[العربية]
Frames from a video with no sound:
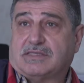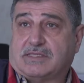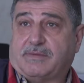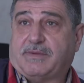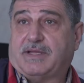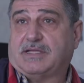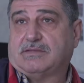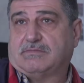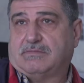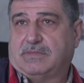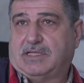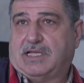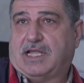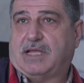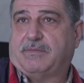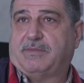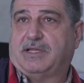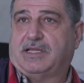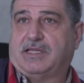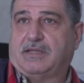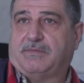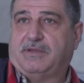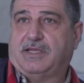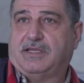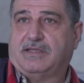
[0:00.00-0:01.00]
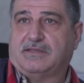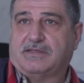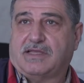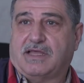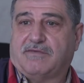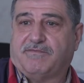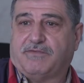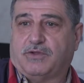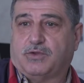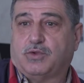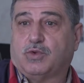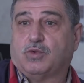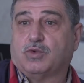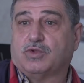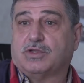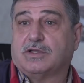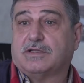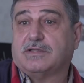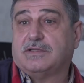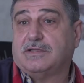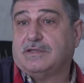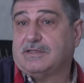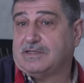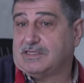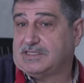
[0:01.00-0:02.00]
طبعا بالعمل تبعي كان في ضغوط
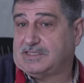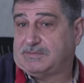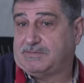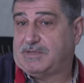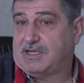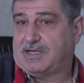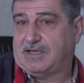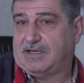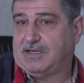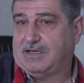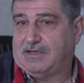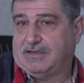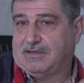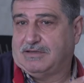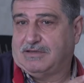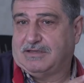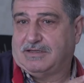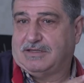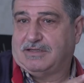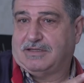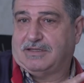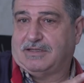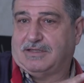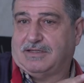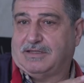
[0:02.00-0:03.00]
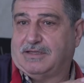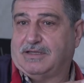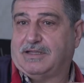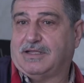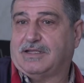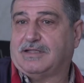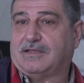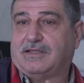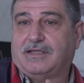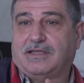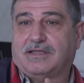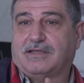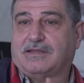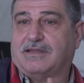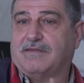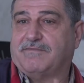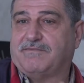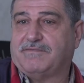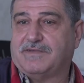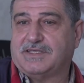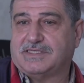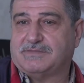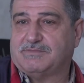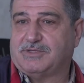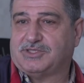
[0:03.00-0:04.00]
كثير اجباري لكثير
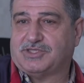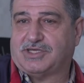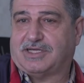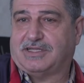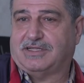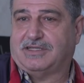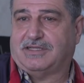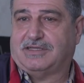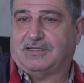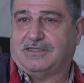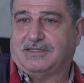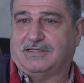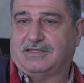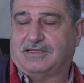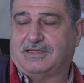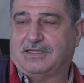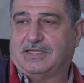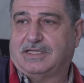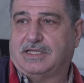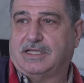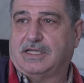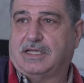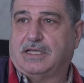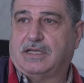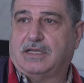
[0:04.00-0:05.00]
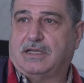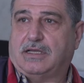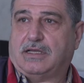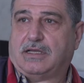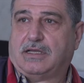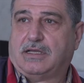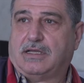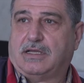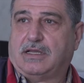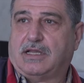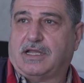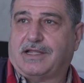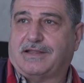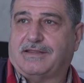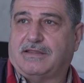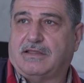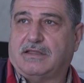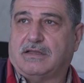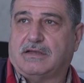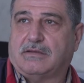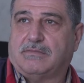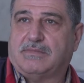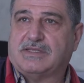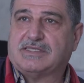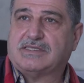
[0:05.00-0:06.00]
تنفيذ مشاريع آه،
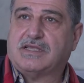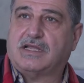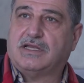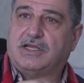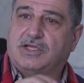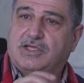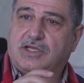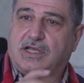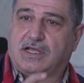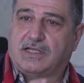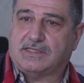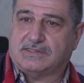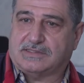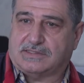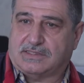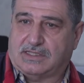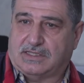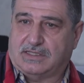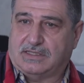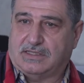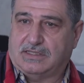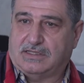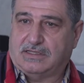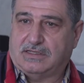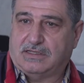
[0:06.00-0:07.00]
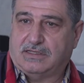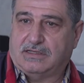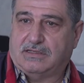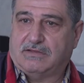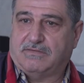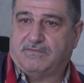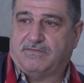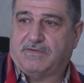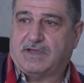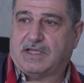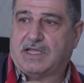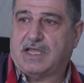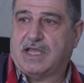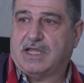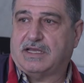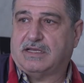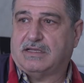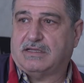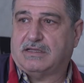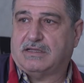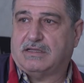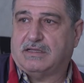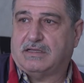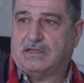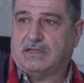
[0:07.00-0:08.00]
لكثير مصالح خاصه
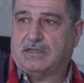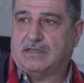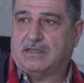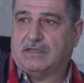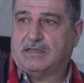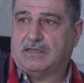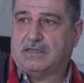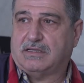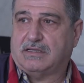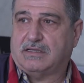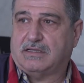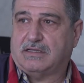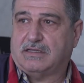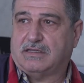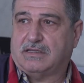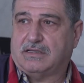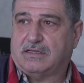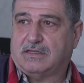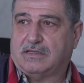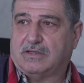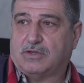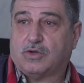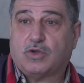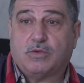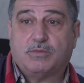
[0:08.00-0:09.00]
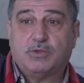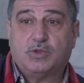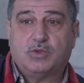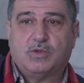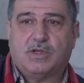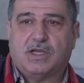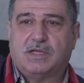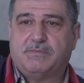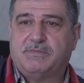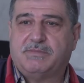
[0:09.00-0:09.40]
فكان آه، رغم انه